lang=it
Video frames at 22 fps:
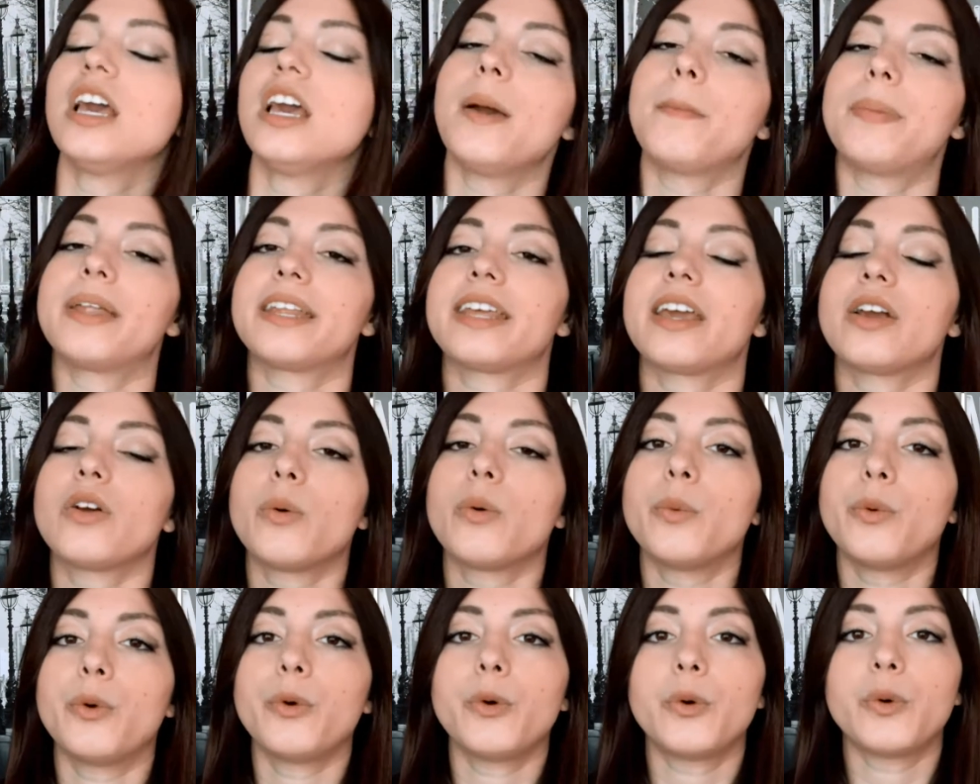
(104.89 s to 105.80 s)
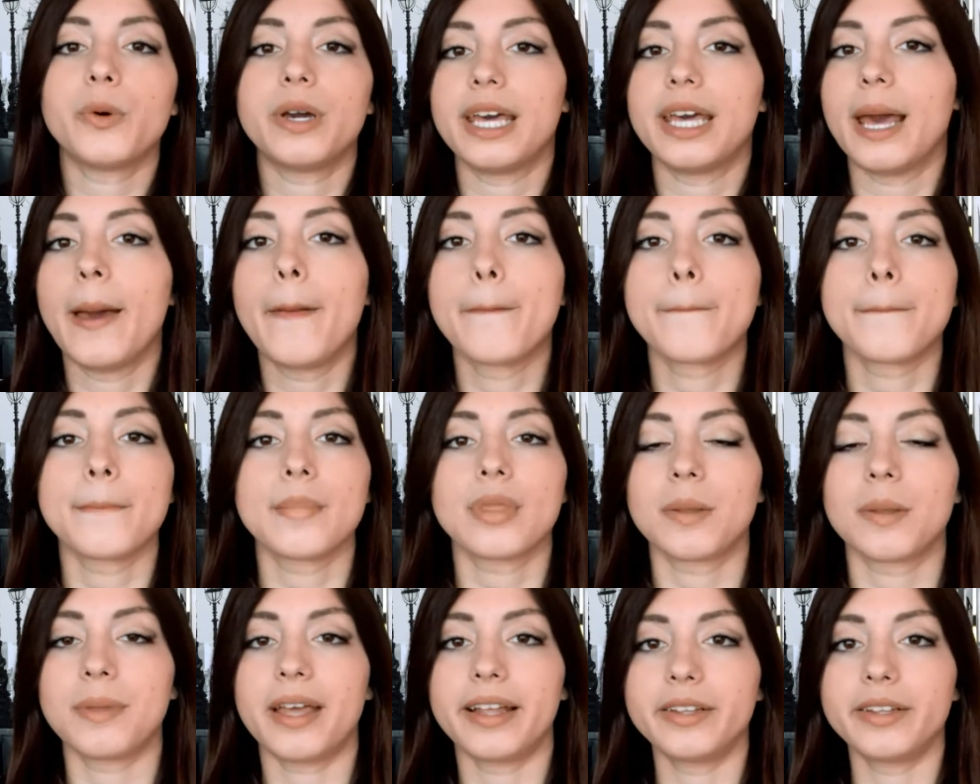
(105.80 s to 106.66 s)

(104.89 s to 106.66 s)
perché comunque mi ha